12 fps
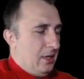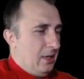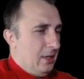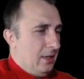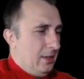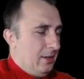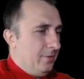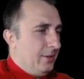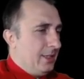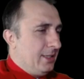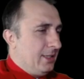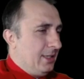y,
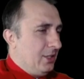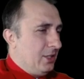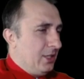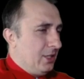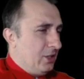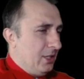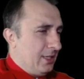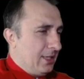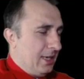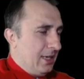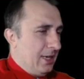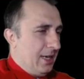wizji.
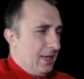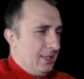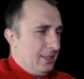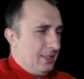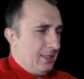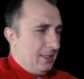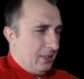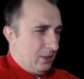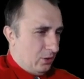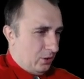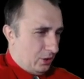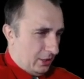Śnieżynka S
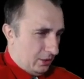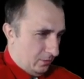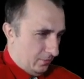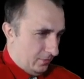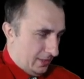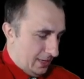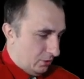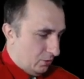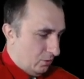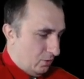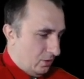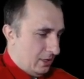to się równa
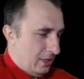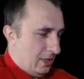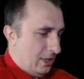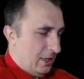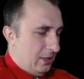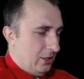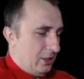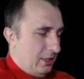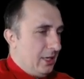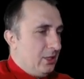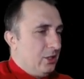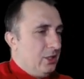new
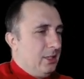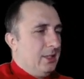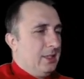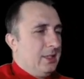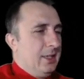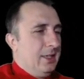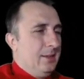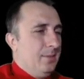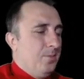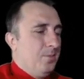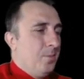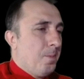śnieżynka.
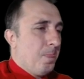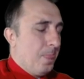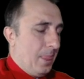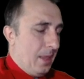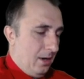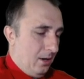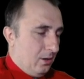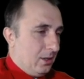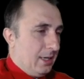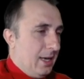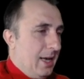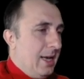OK.